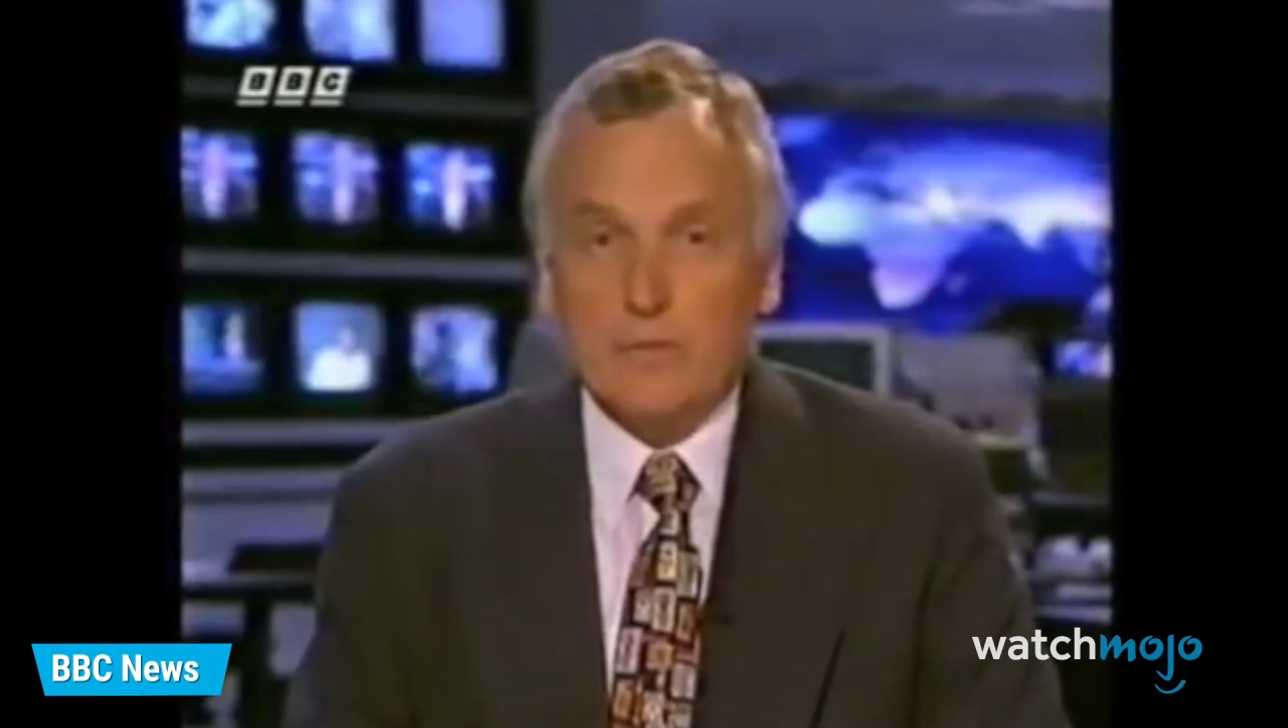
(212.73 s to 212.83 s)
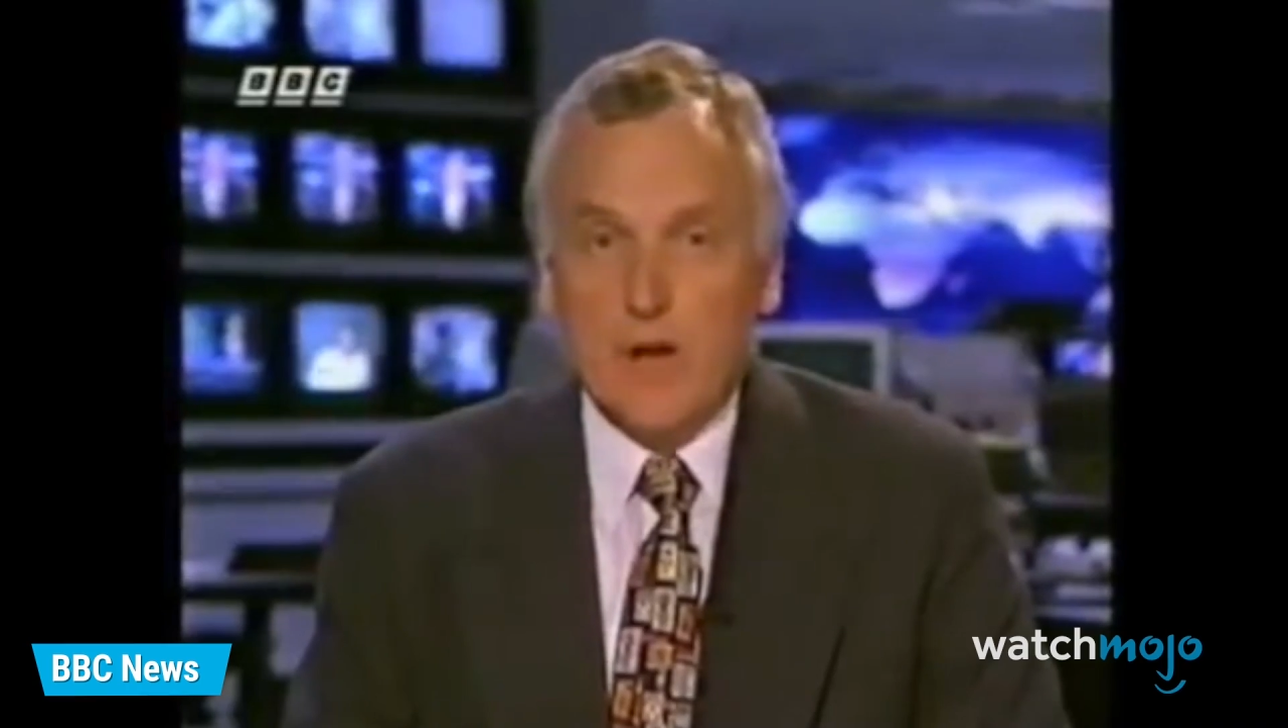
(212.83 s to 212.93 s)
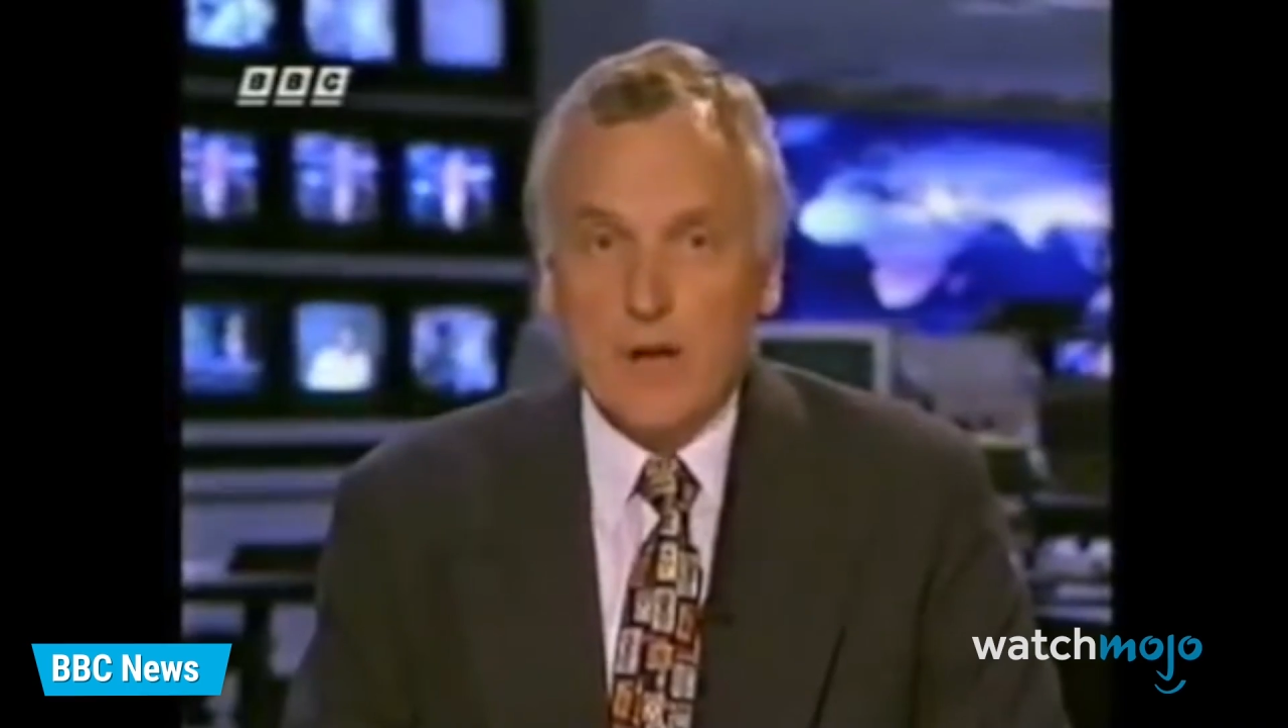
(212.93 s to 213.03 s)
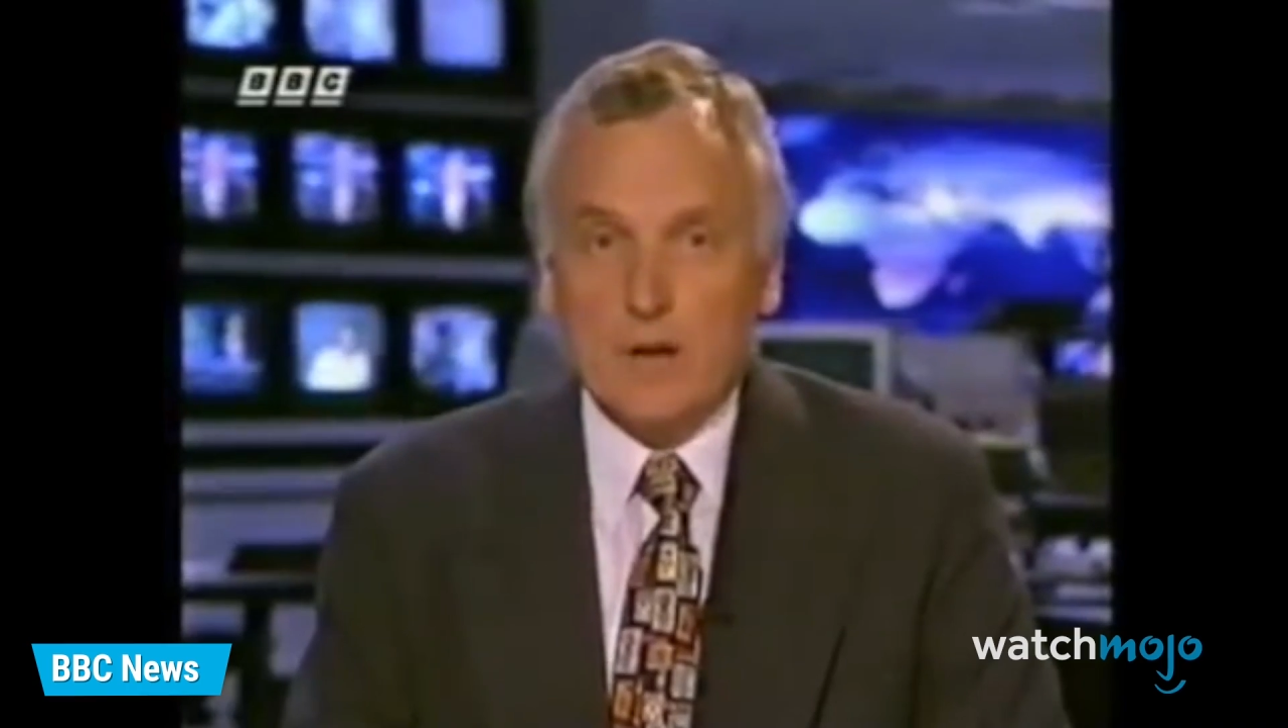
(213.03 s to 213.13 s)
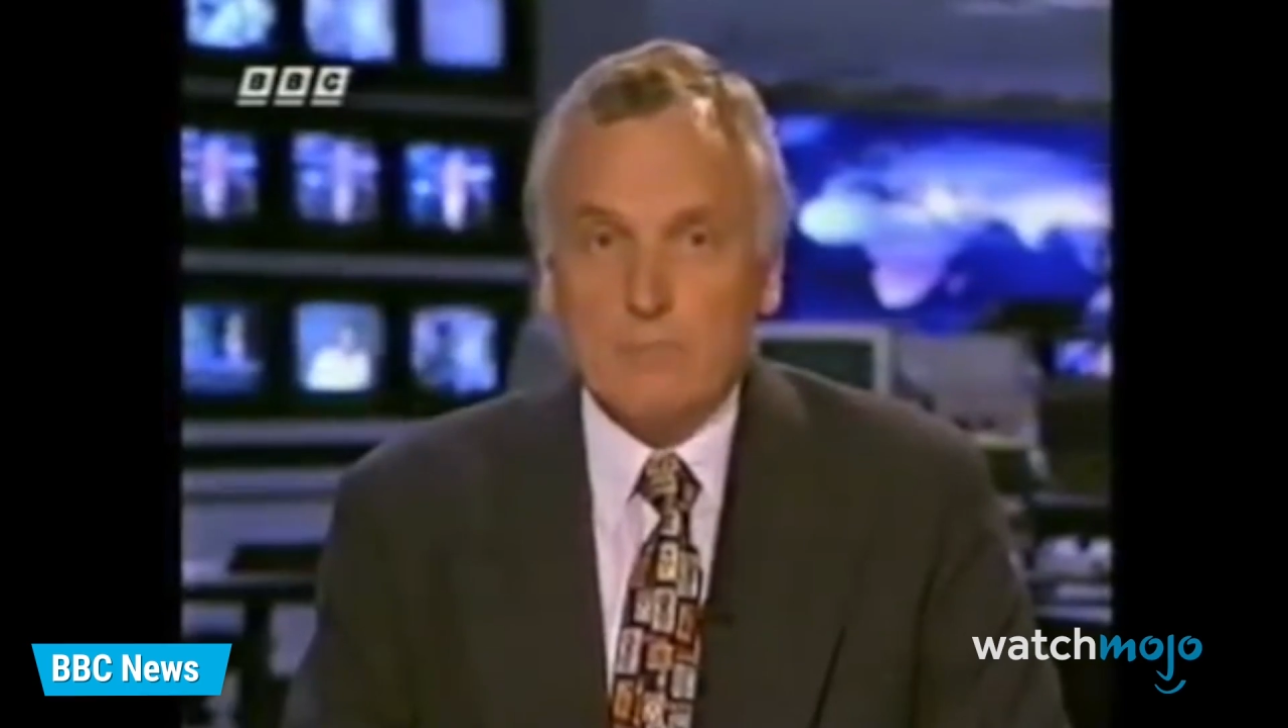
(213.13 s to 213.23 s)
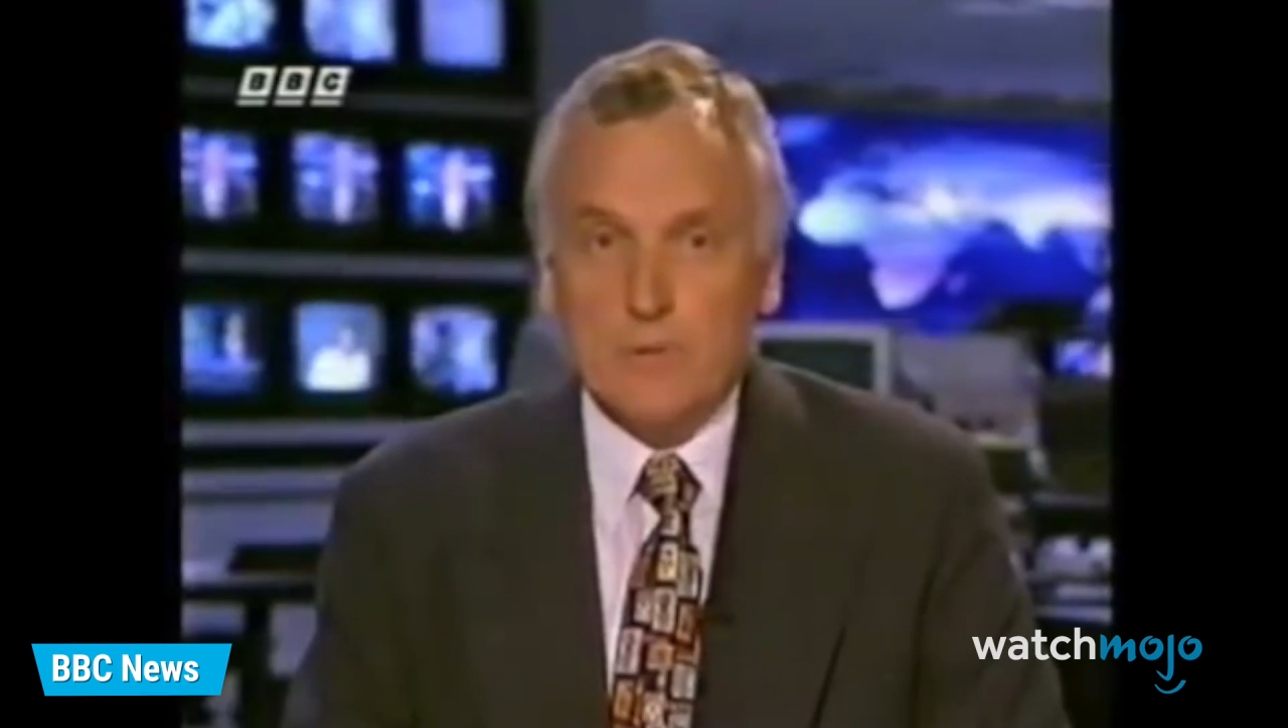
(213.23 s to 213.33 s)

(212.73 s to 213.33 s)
of Diana,